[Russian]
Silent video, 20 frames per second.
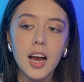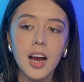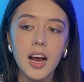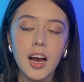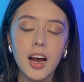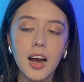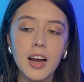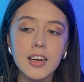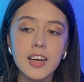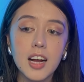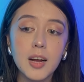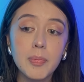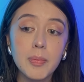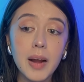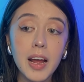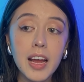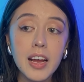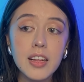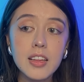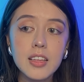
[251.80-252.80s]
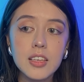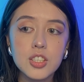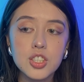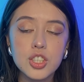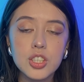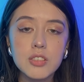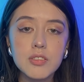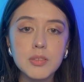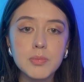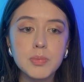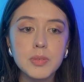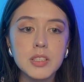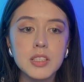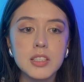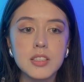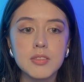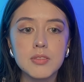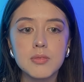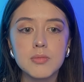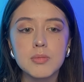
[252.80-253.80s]
А, как правило,
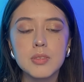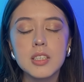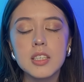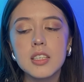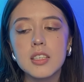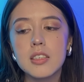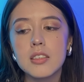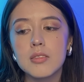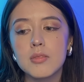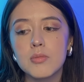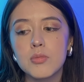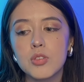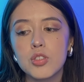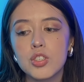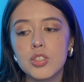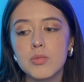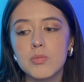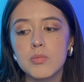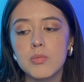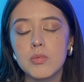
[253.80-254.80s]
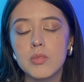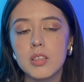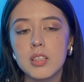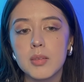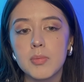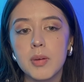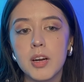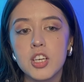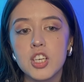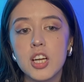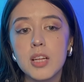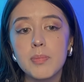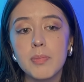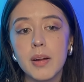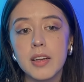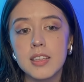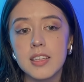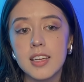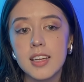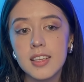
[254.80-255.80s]
живописи мы можем отображать
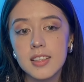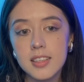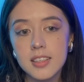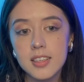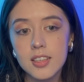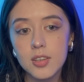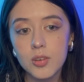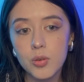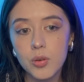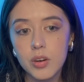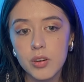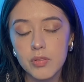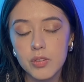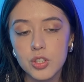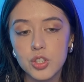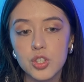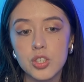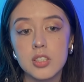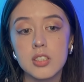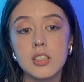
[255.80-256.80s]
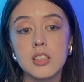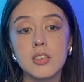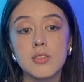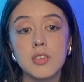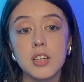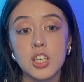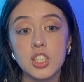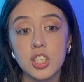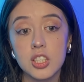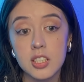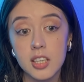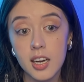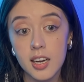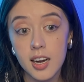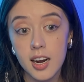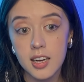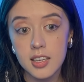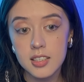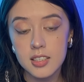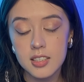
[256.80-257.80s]
портреты героев и через это выражать
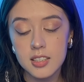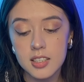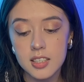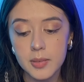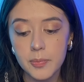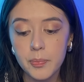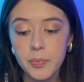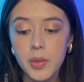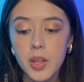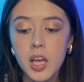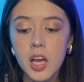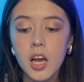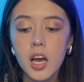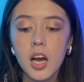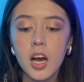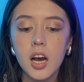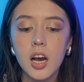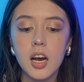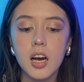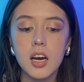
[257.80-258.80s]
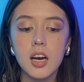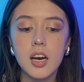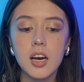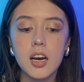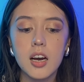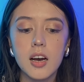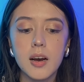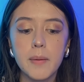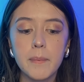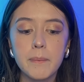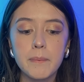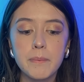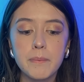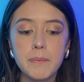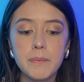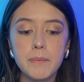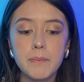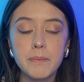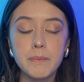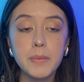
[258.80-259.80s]
характеры. А,
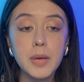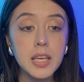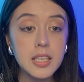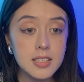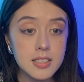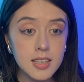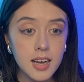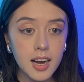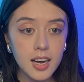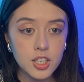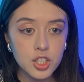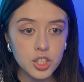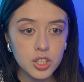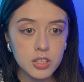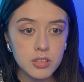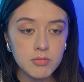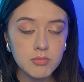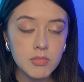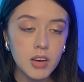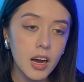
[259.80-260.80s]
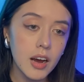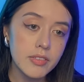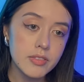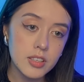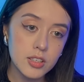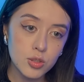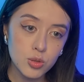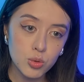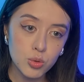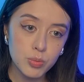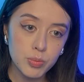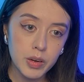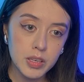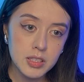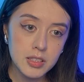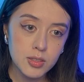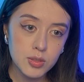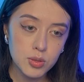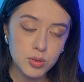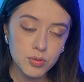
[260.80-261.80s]
пейзажи, авторскую
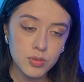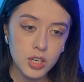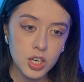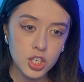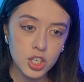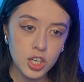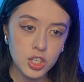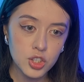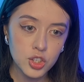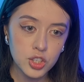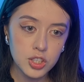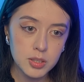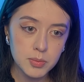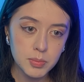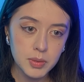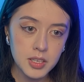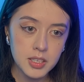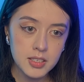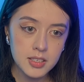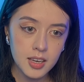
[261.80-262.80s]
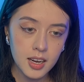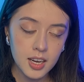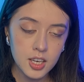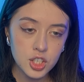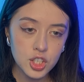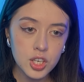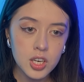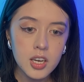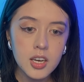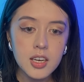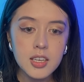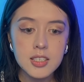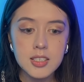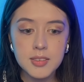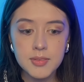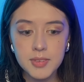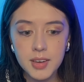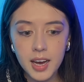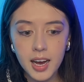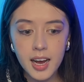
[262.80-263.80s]
позицию выражать через пейзаж.
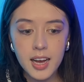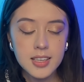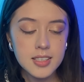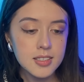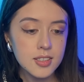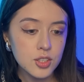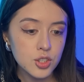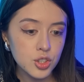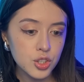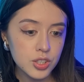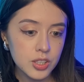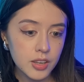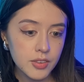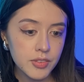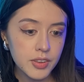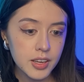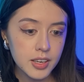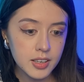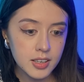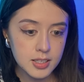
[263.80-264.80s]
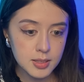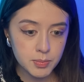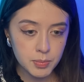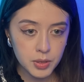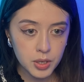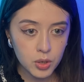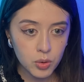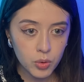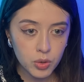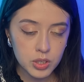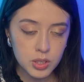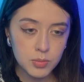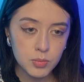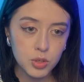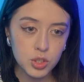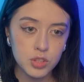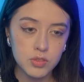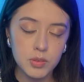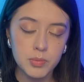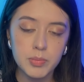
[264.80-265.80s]
Связь человека с природой
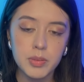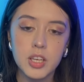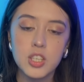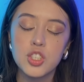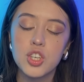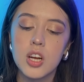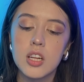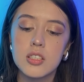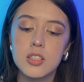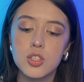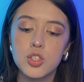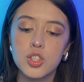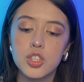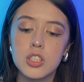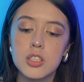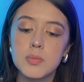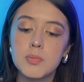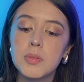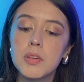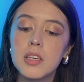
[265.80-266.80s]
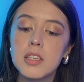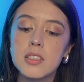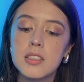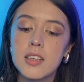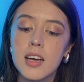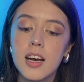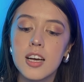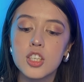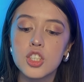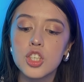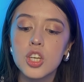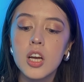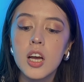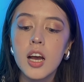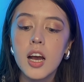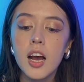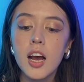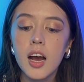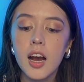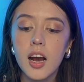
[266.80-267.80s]
может воплощаться через пейзаж.
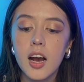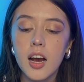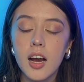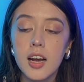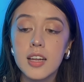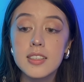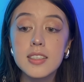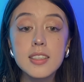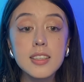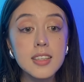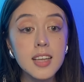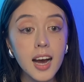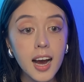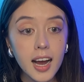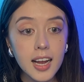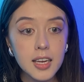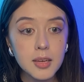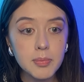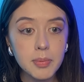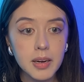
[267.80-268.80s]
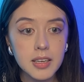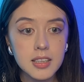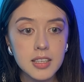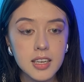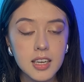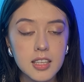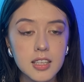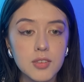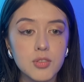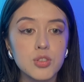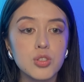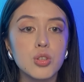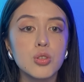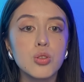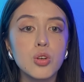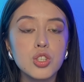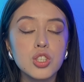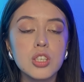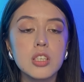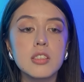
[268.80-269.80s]
А, детали портретов, что
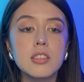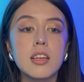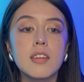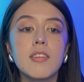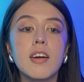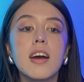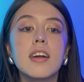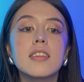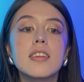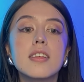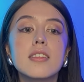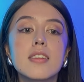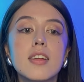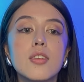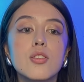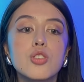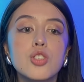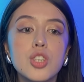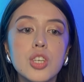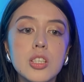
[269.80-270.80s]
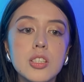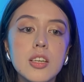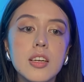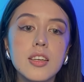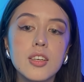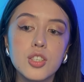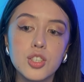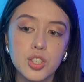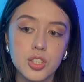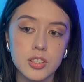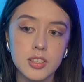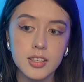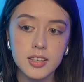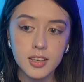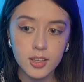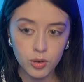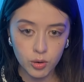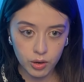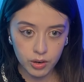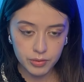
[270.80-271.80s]
тоже раскрывает исключительные черты
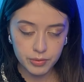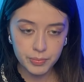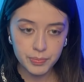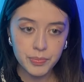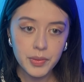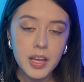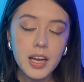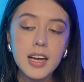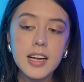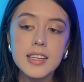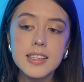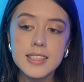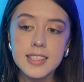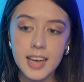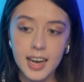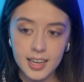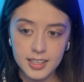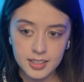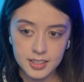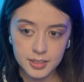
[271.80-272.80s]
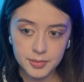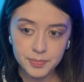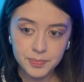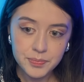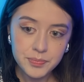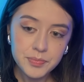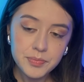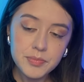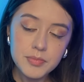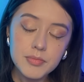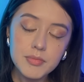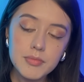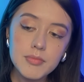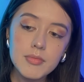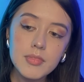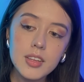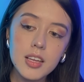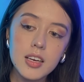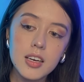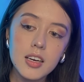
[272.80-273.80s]
героев. Театр
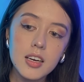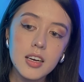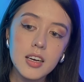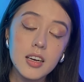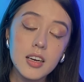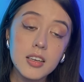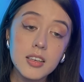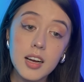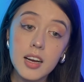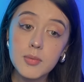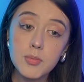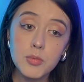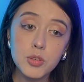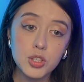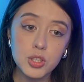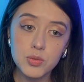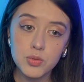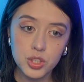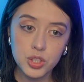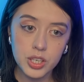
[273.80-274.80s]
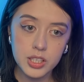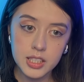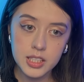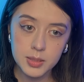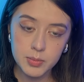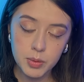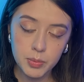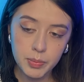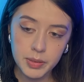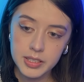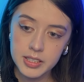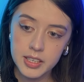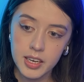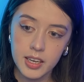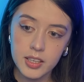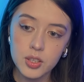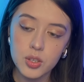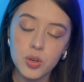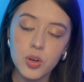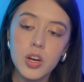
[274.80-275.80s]
а, как может звучать тема по
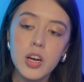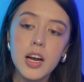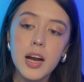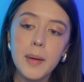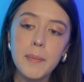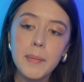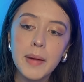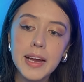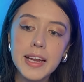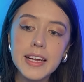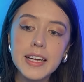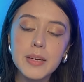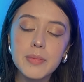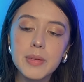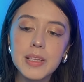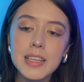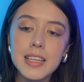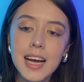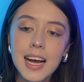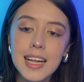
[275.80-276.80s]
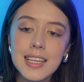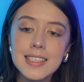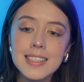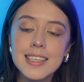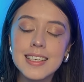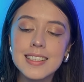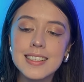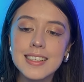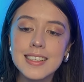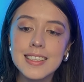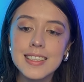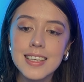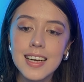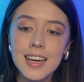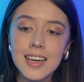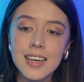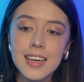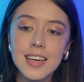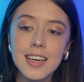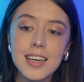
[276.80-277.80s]
театру. Мои рекомендации к,
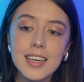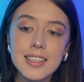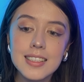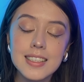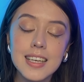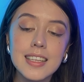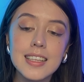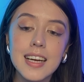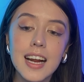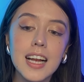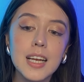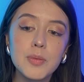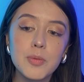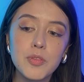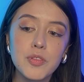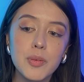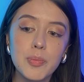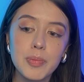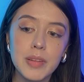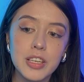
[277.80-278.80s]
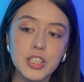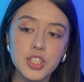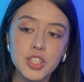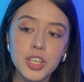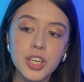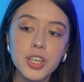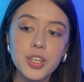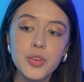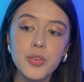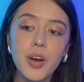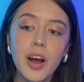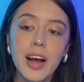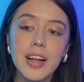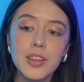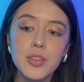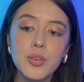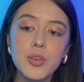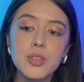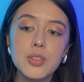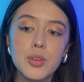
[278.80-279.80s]
центра... Э, к театральному воплощению
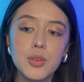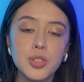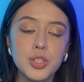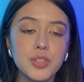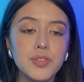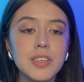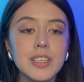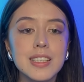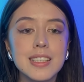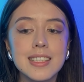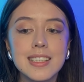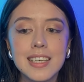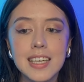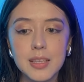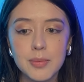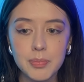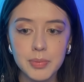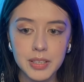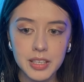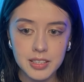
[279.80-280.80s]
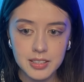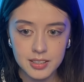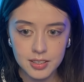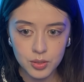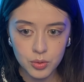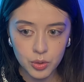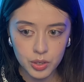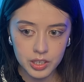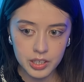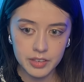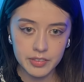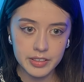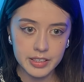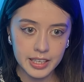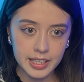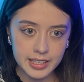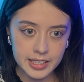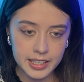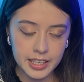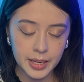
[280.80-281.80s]
одной из ключевых сцен пьесы Горького
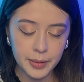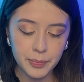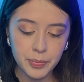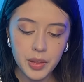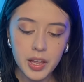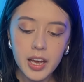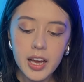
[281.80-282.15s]
на дне.